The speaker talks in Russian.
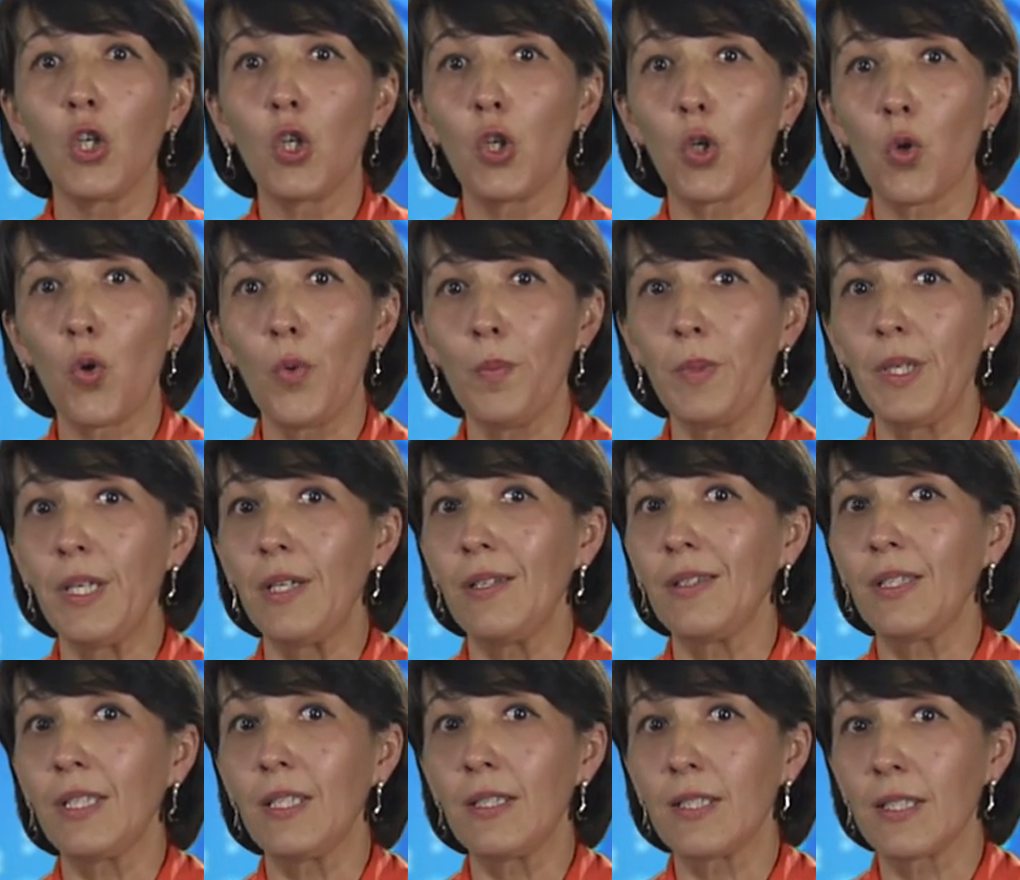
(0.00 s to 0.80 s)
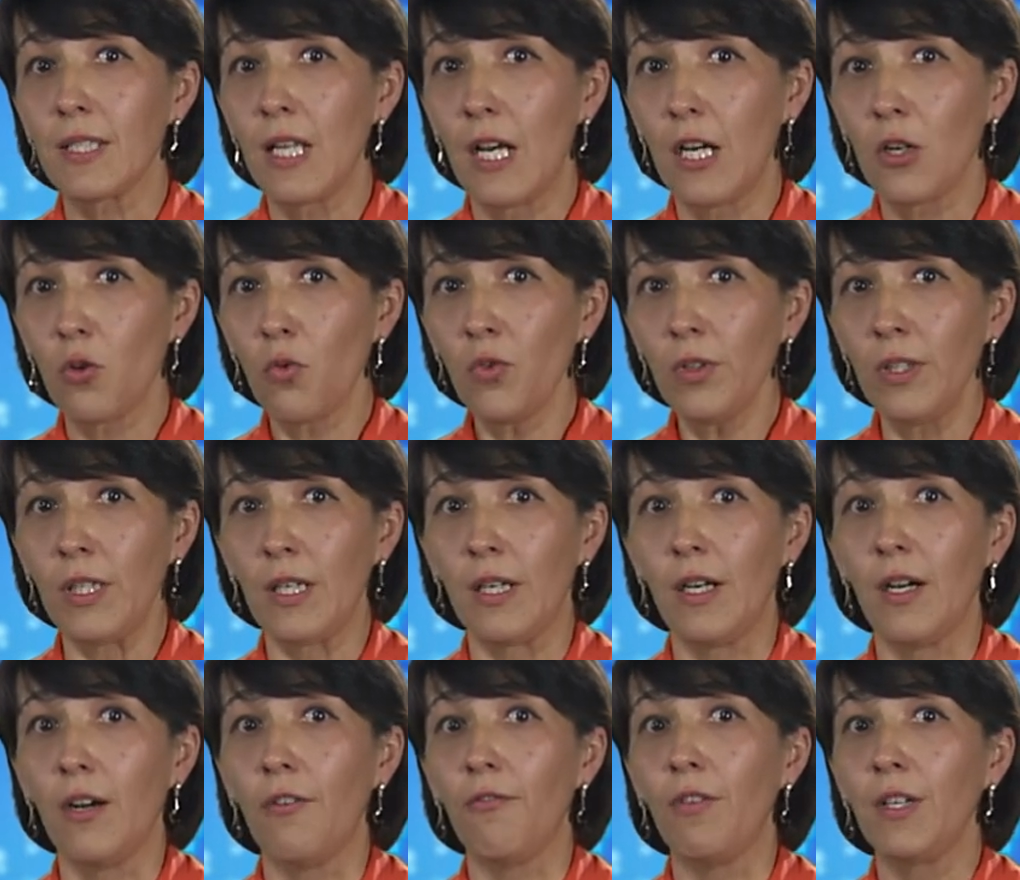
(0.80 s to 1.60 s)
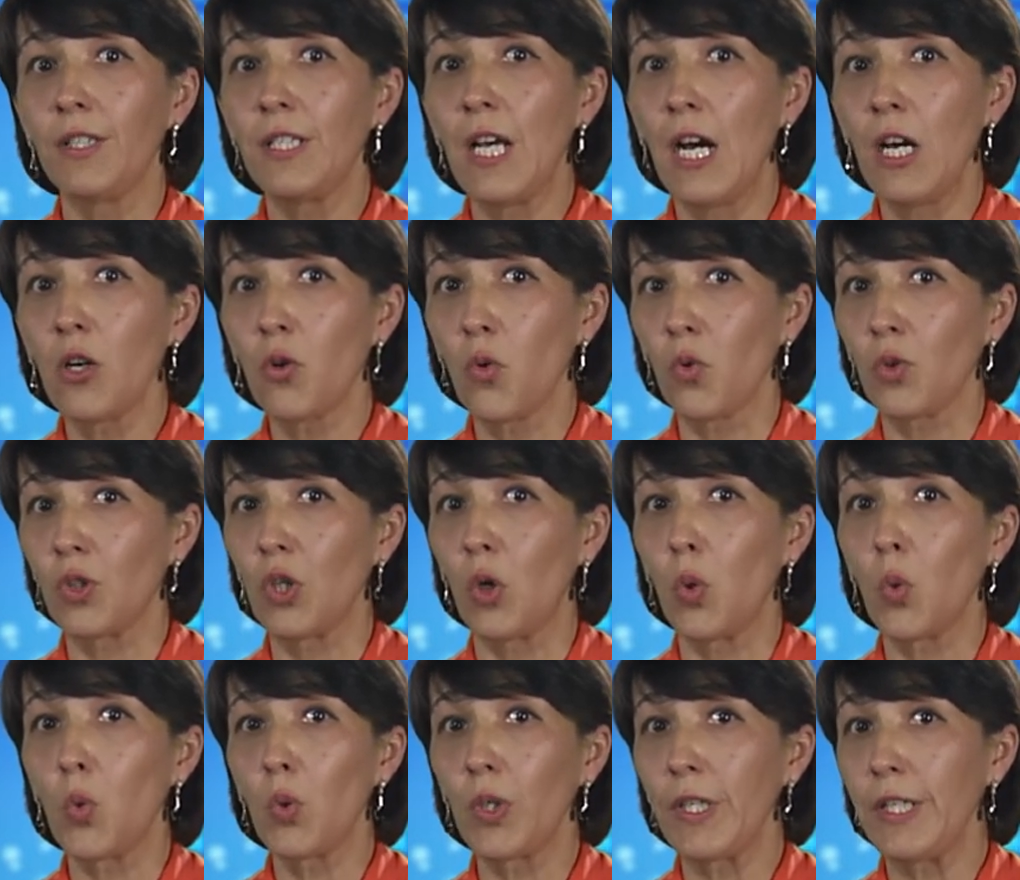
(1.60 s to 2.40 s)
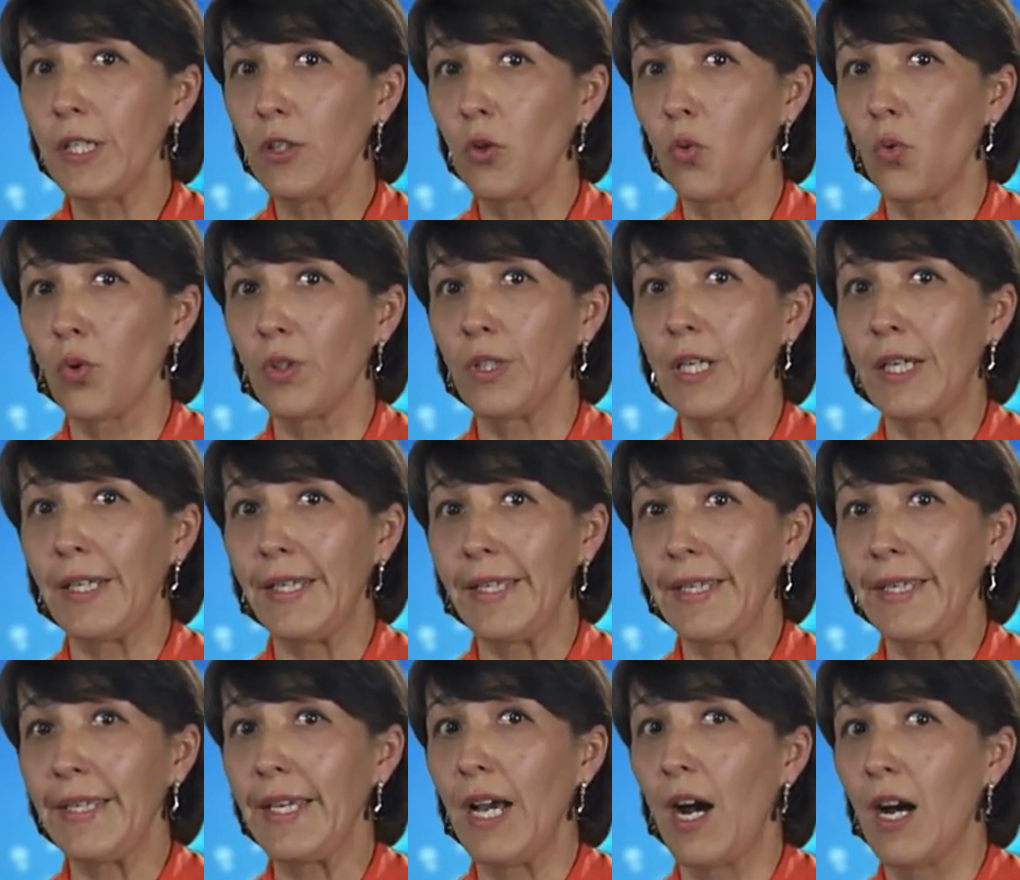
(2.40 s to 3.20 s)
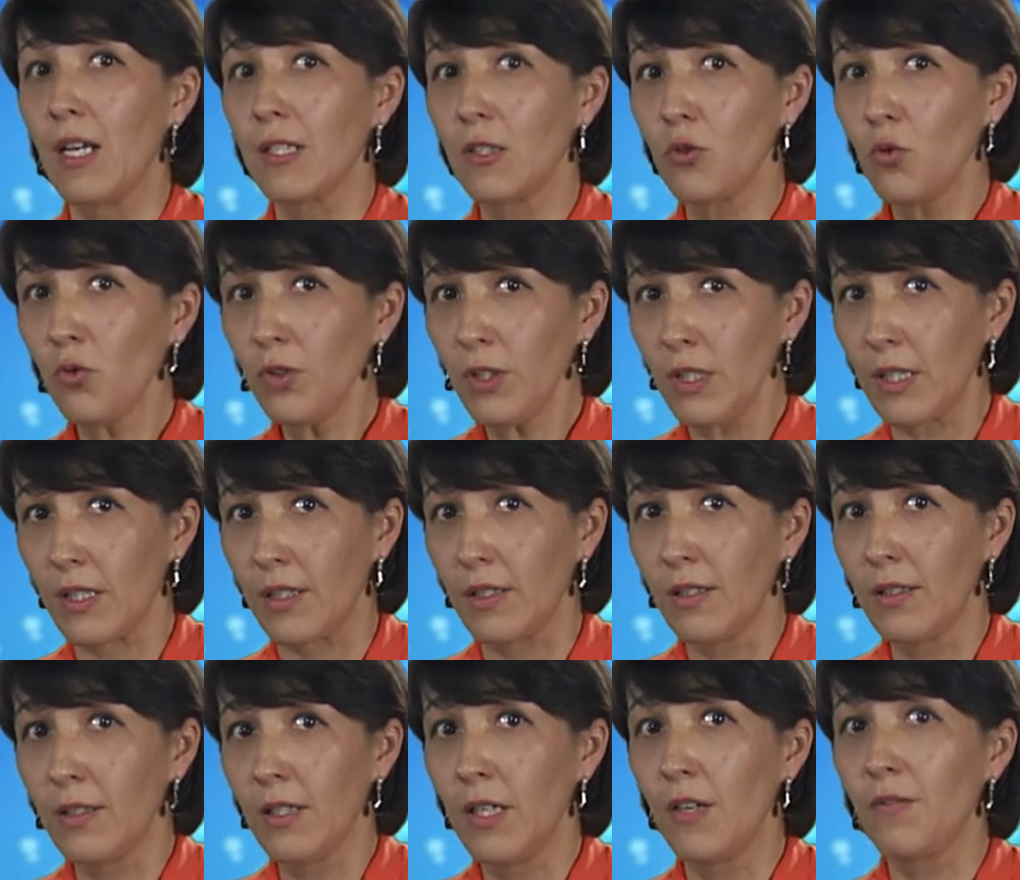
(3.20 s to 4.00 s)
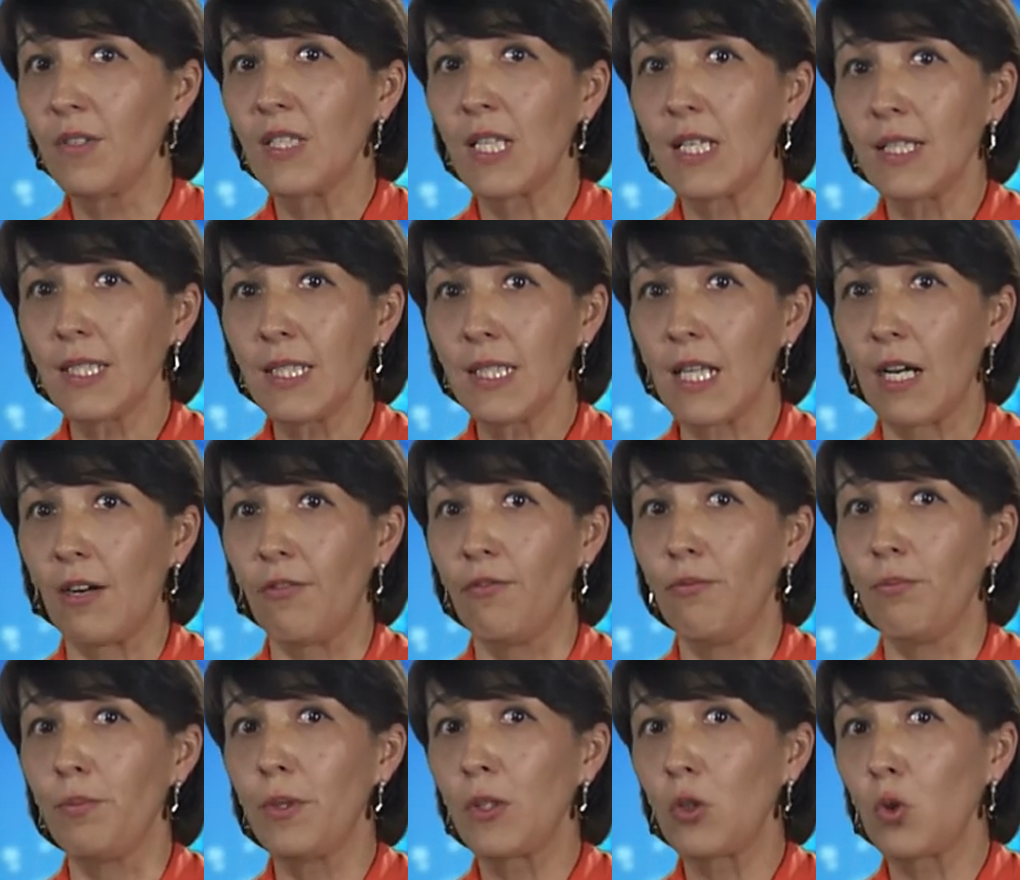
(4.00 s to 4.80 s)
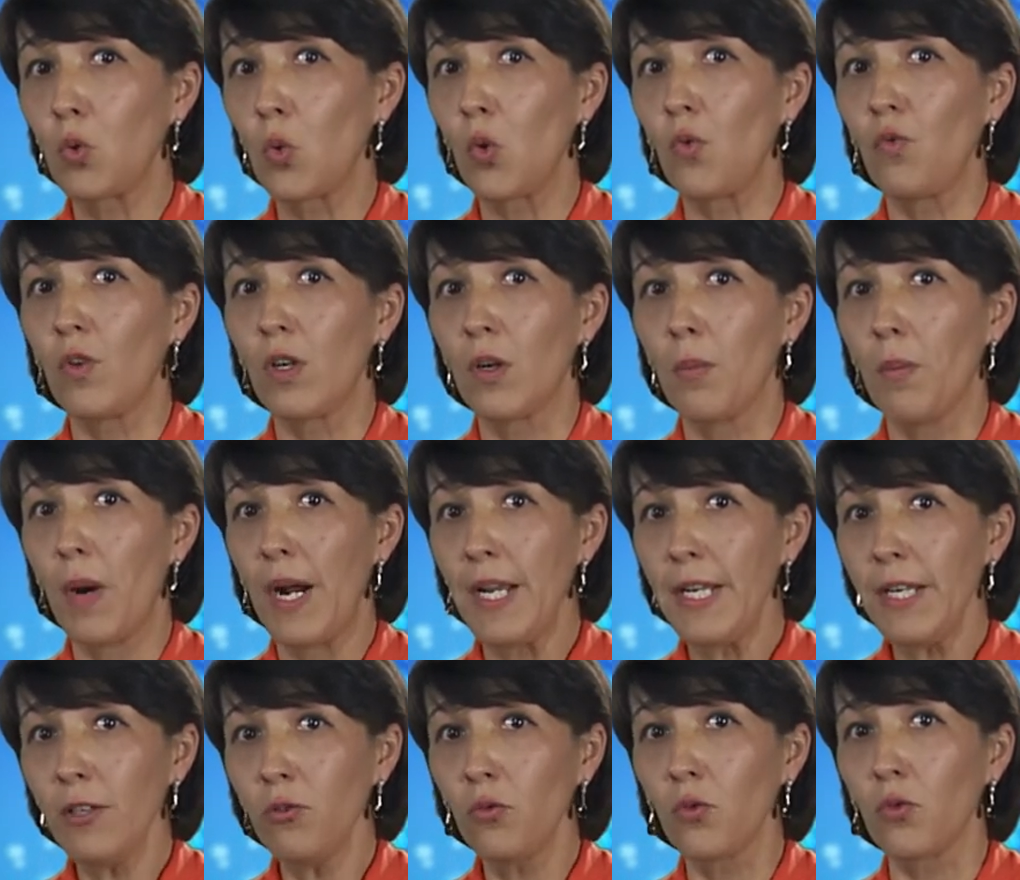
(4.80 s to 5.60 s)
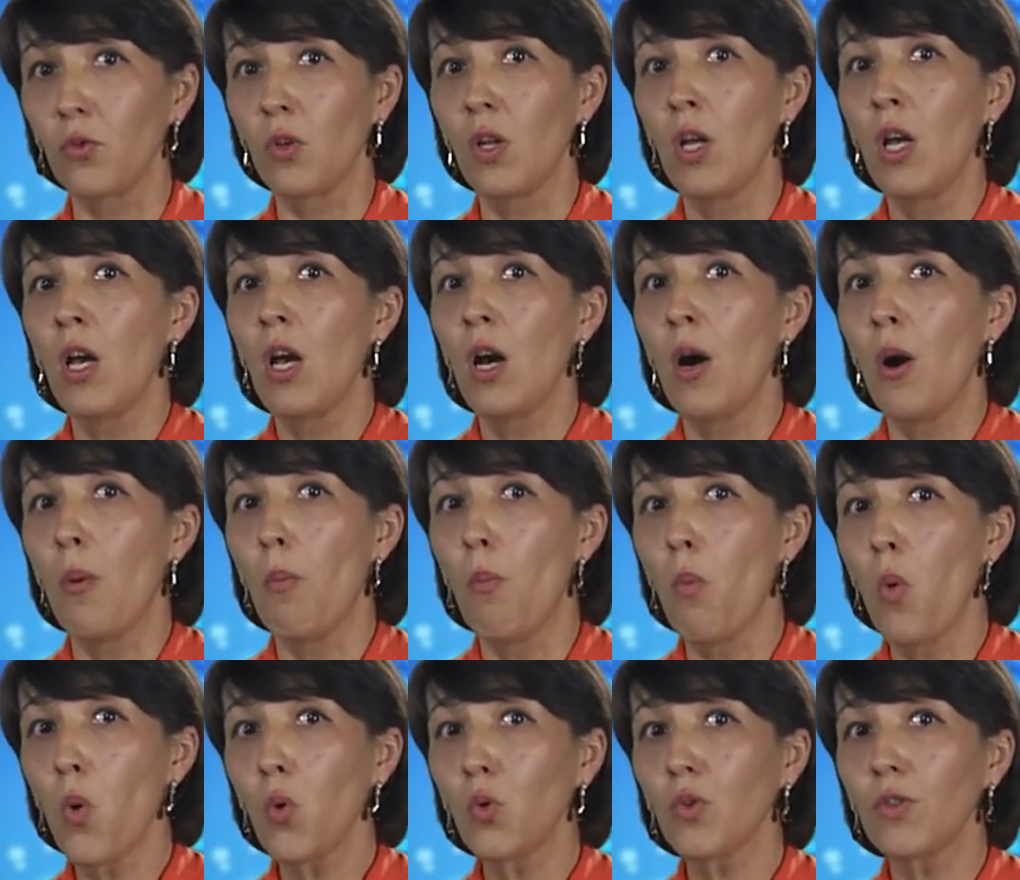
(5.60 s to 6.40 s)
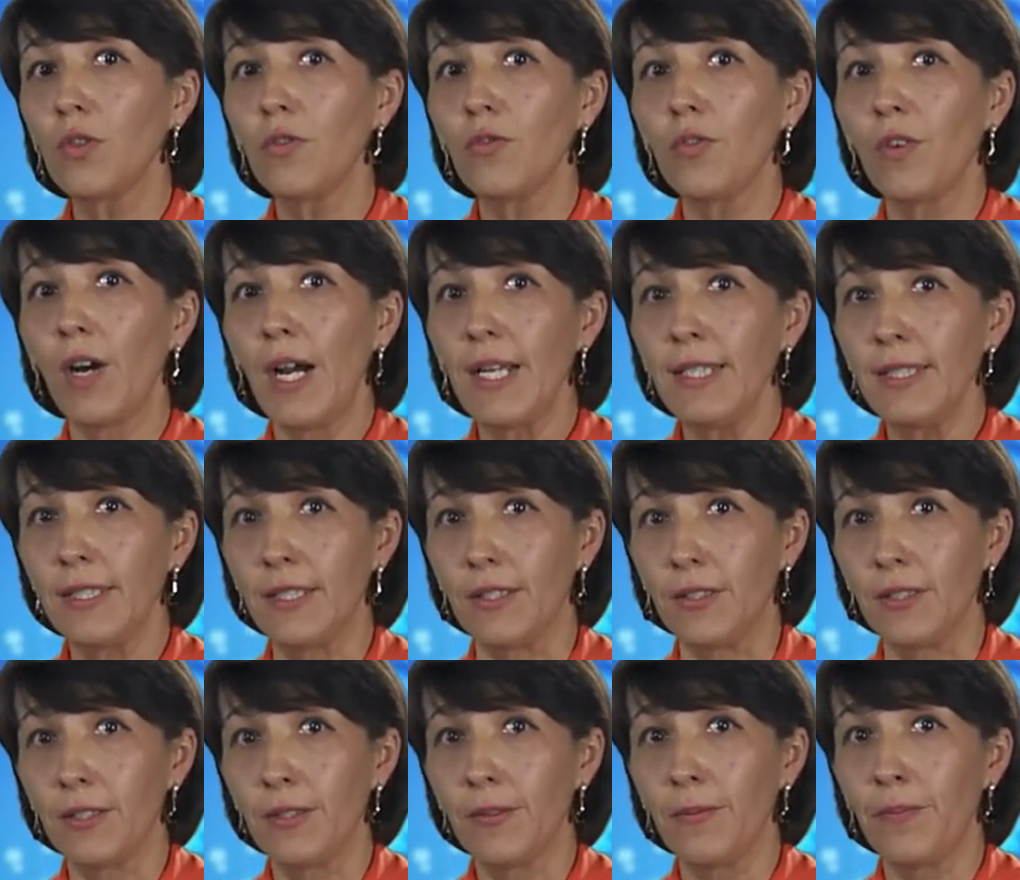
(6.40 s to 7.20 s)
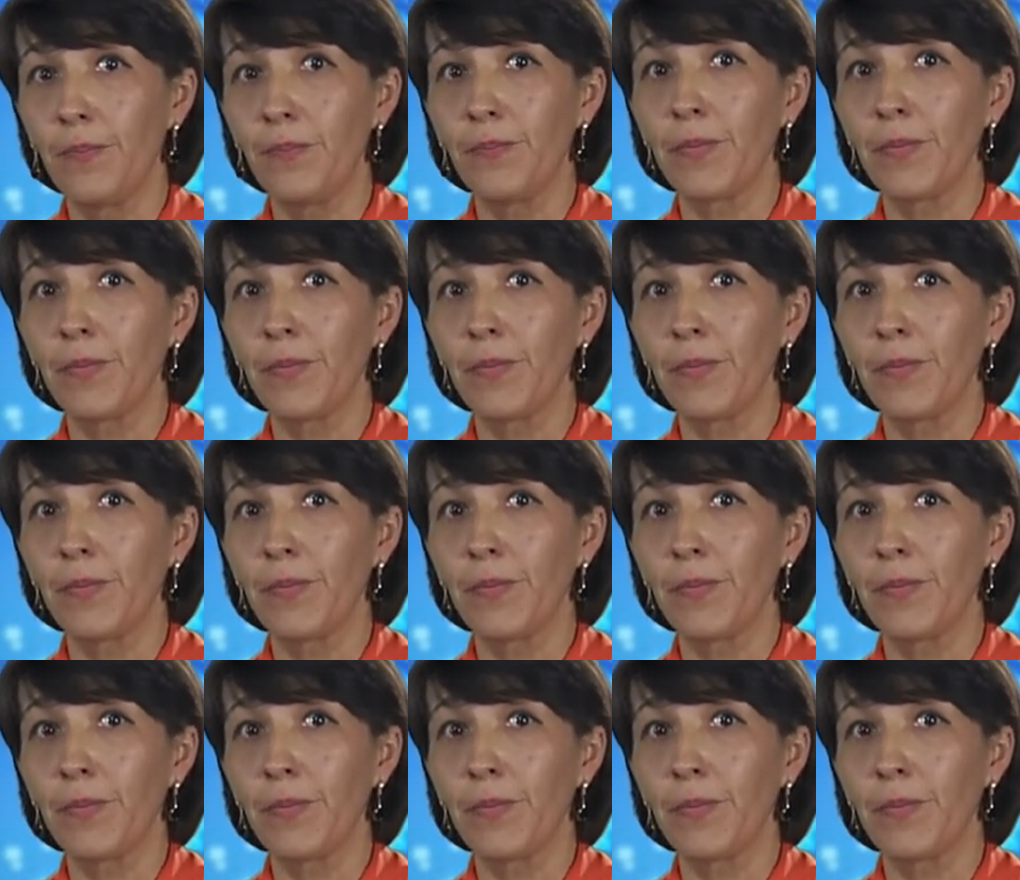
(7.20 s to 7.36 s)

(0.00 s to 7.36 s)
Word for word: Кроме кислорода, водорода, углерода и азота в состав белковых молекул могут входить